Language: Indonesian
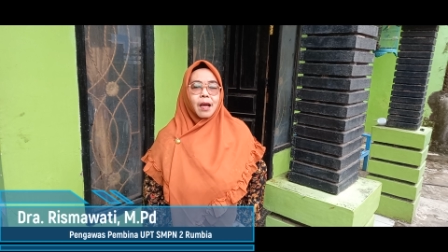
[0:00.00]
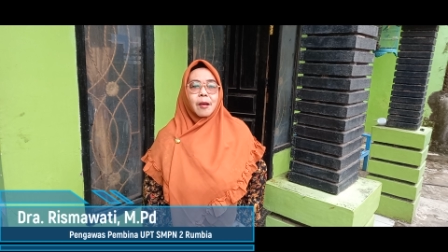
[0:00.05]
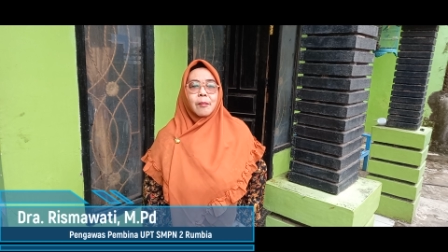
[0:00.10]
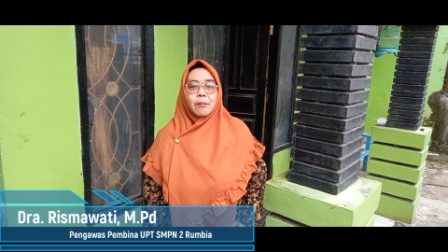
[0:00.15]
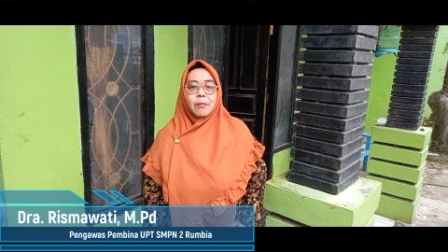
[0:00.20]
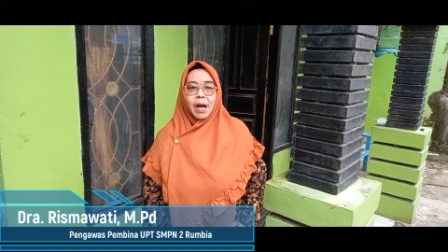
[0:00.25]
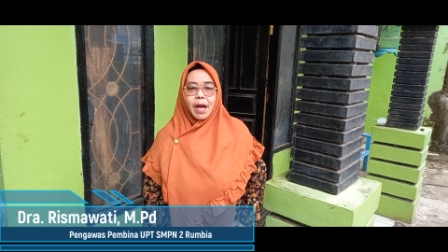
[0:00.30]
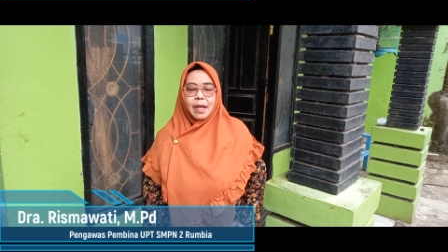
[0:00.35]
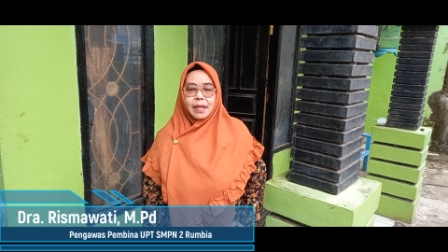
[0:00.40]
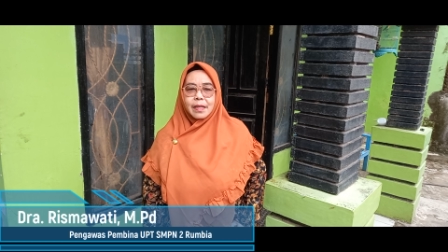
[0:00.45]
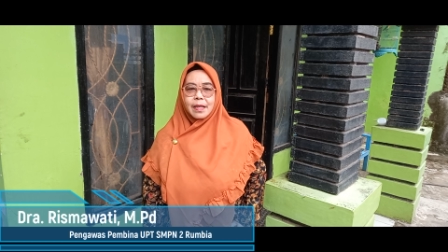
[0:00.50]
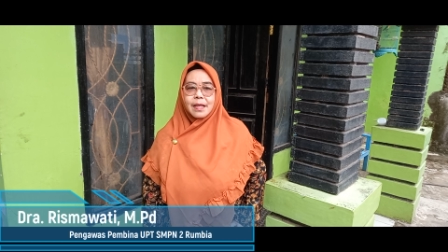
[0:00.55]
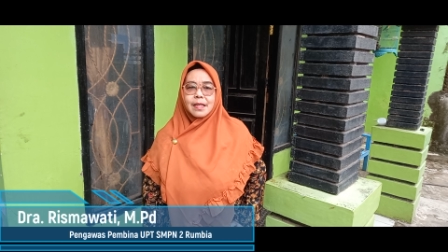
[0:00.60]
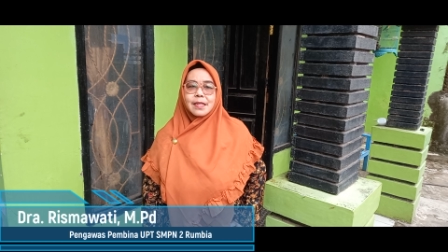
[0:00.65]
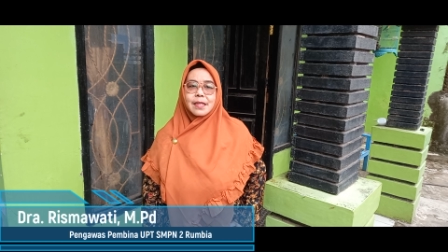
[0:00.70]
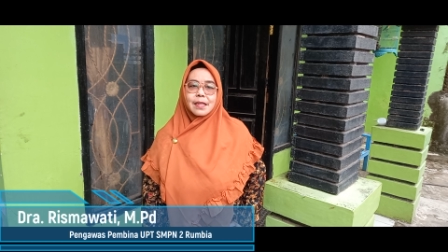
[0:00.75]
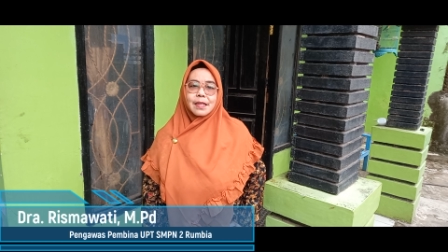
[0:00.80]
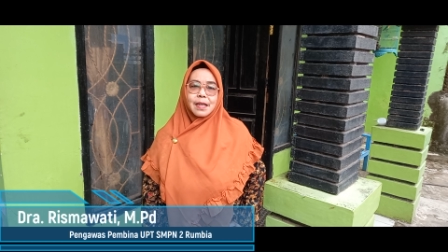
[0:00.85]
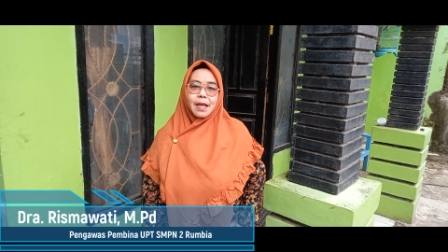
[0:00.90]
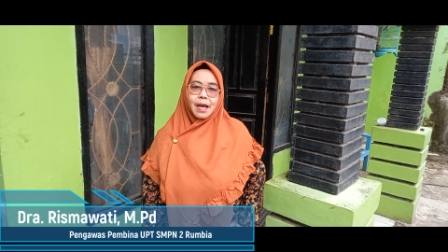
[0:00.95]
Banyak
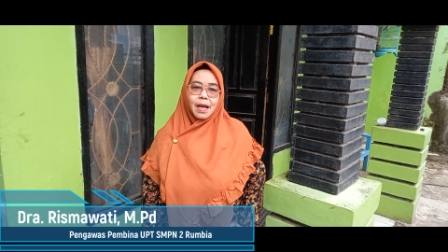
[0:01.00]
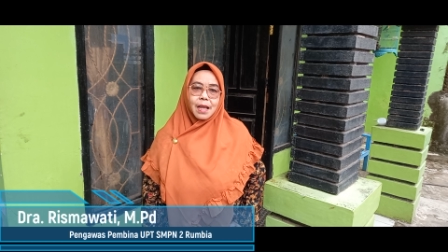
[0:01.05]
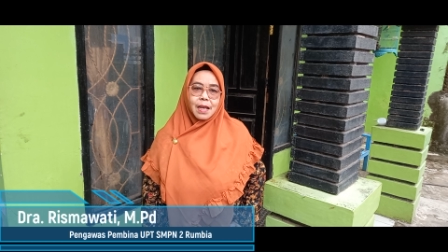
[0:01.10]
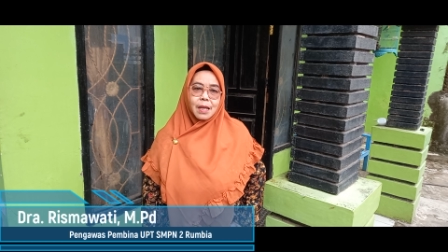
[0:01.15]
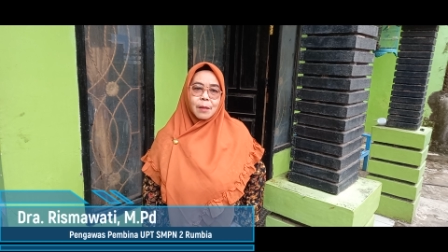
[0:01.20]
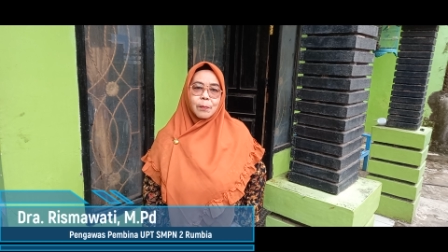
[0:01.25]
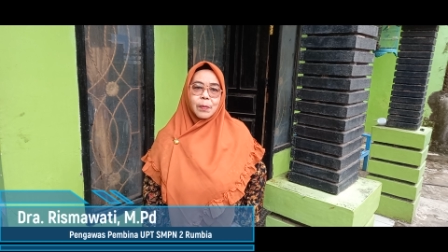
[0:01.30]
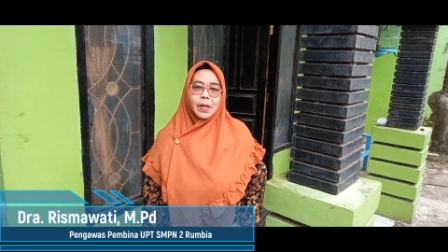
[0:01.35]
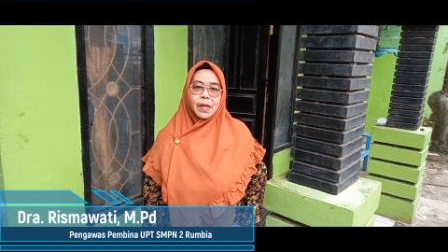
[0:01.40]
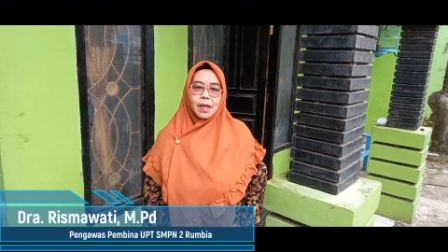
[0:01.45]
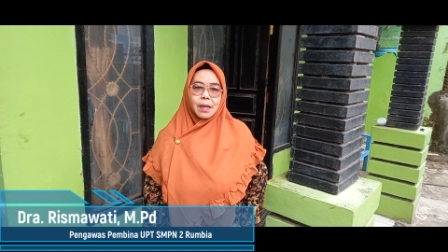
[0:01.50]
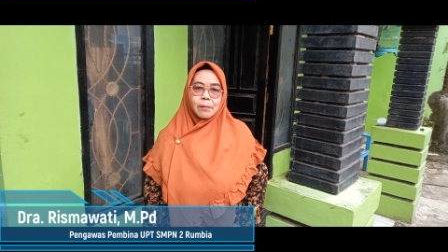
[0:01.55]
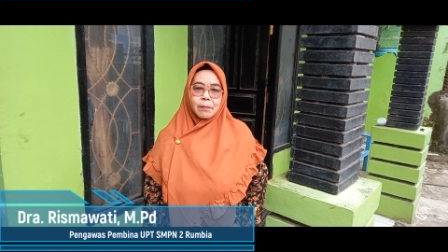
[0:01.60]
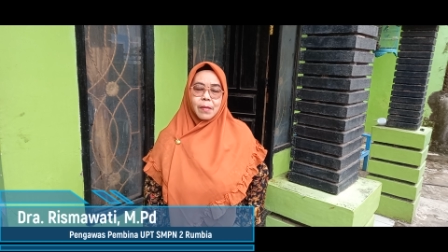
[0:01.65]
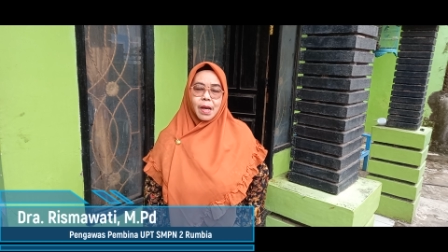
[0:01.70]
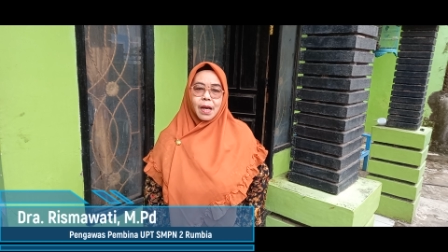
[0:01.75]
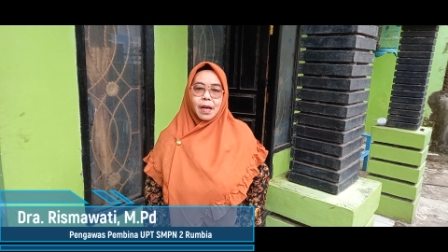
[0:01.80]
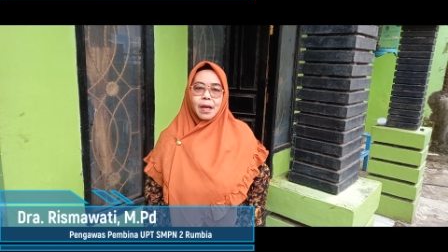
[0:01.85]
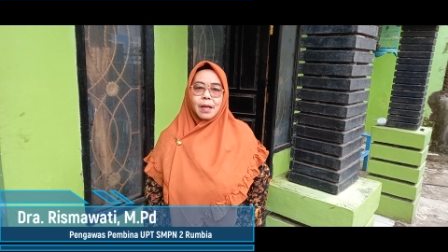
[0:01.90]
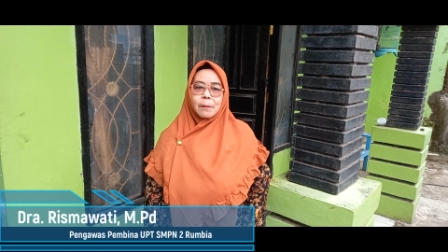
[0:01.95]
sekali
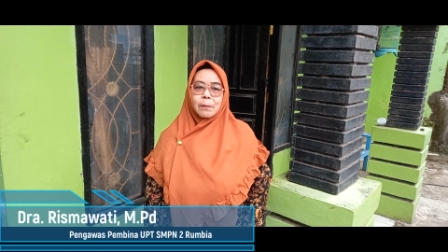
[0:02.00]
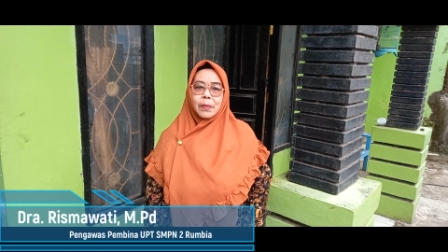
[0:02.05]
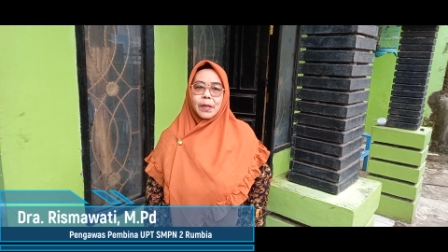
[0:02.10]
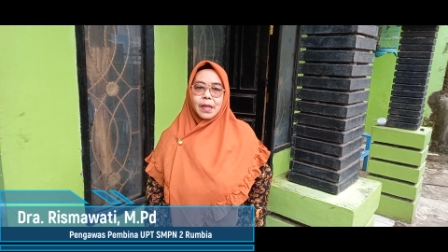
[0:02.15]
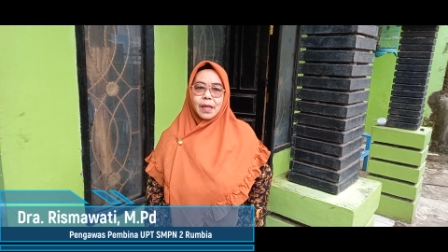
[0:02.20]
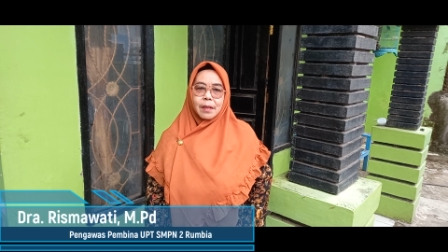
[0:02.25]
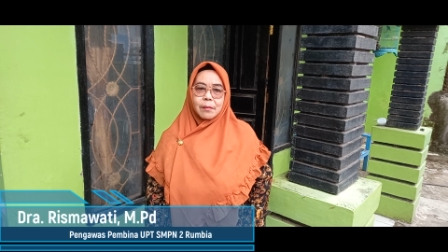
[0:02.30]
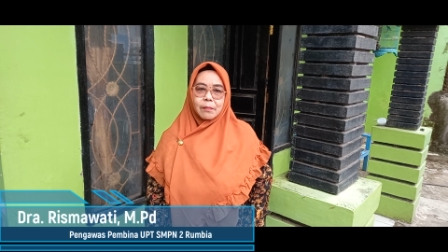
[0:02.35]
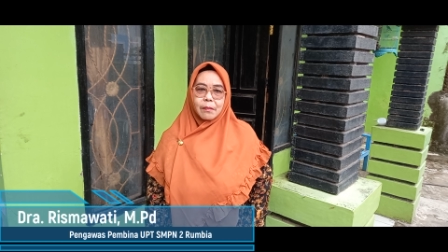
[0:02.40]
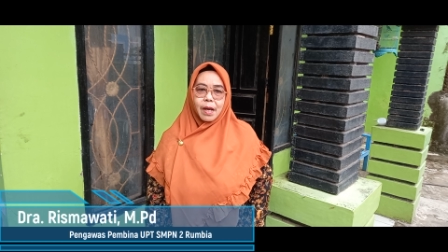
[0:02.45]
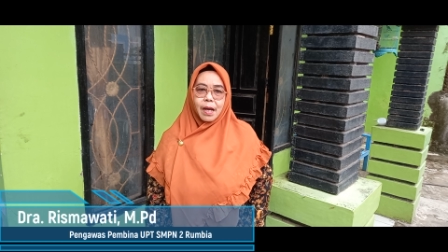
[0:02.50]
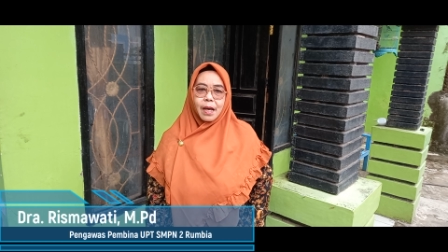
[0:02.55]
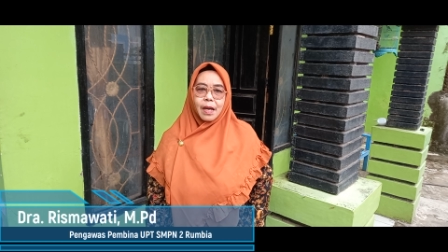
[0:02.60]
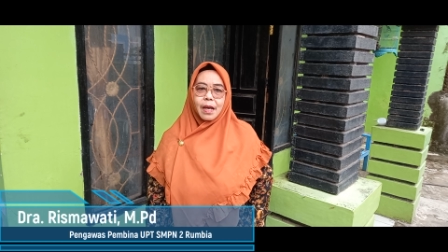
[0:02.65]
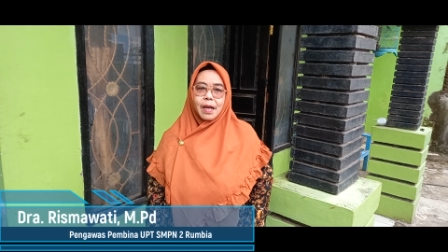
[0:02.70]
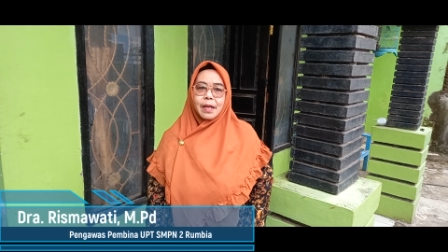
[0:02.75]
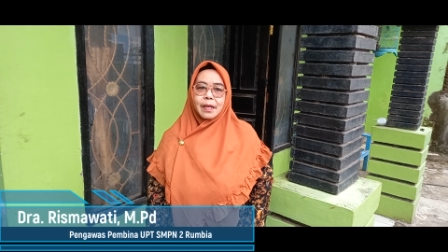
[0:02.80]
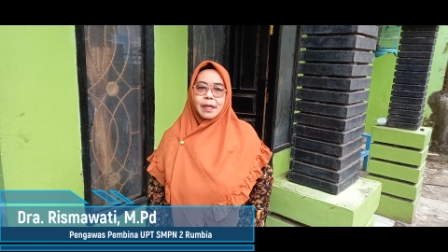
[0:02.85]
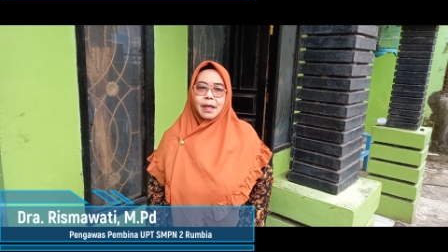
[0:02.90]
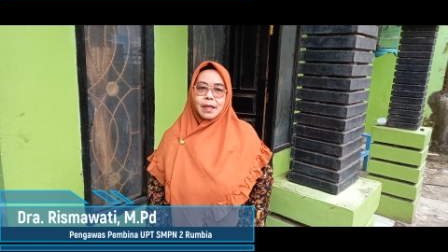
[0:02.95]
perkembangan-perkembangan